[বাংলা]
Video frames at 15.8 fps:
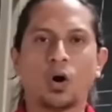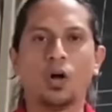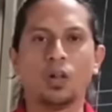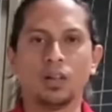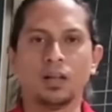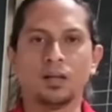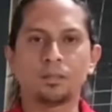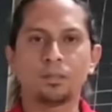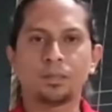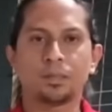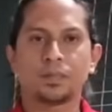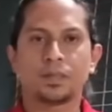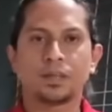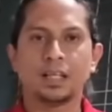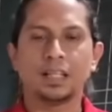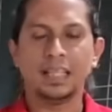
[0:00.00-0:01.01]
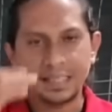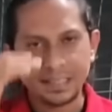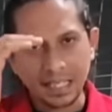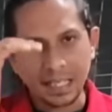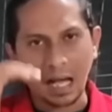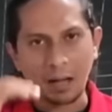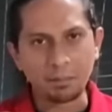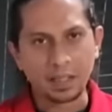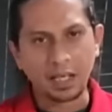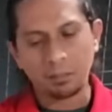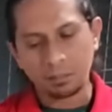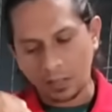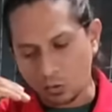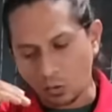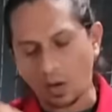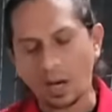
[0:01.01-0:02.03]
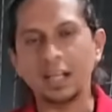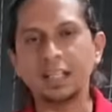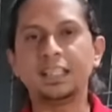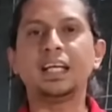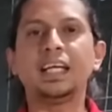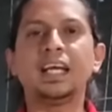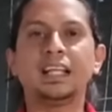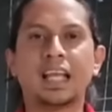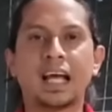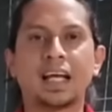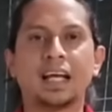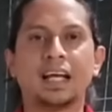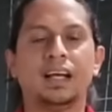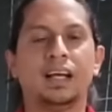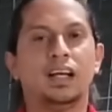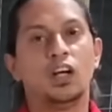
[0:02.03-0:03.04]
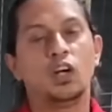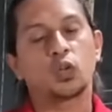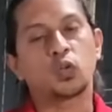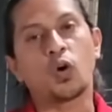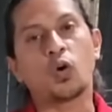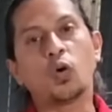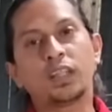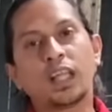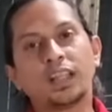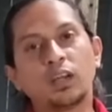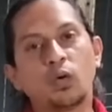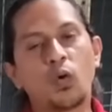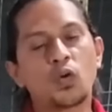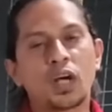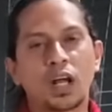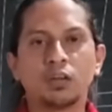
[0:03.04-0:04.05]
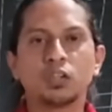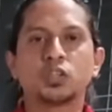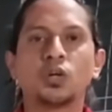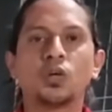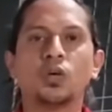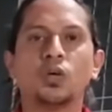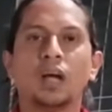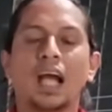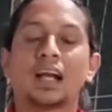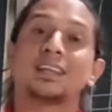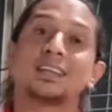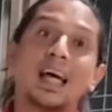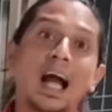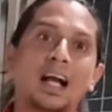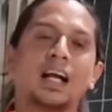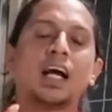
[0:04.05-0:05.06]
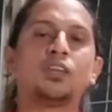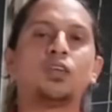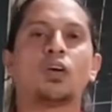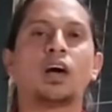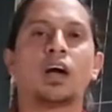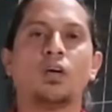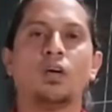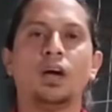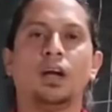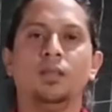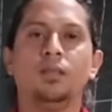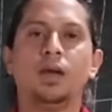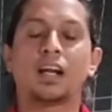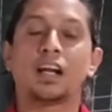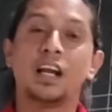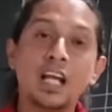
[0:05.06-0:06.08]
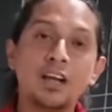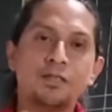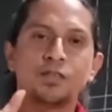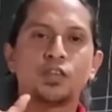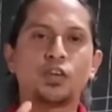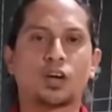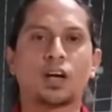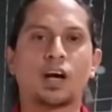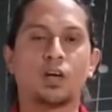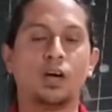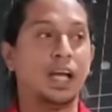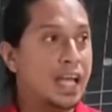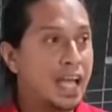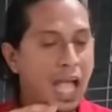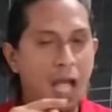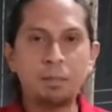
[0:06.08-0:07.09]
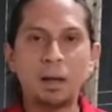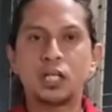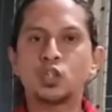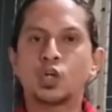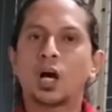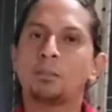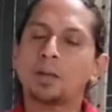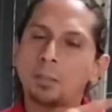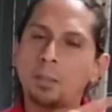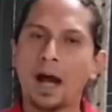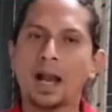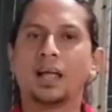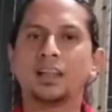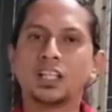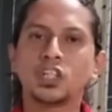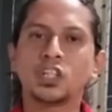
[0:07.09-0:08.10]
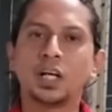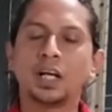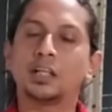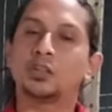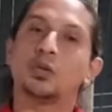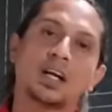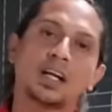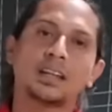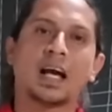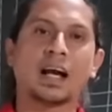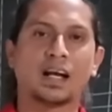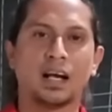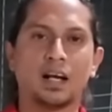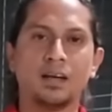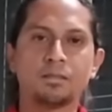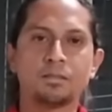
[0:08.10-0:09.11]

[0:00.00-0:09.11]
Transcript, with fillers: দল নিচে নামতে নামতে তলানিতে গিয়ে থাকে তখন তাদের ওঠানোর জন্য একটা ধাক্কা দরকার হয় একটা লিফ্ট দরকার হয় এই বিশ্বকাপটা বাংলাদেশ ক্রিকেটের জন্য একটা ধাক্কা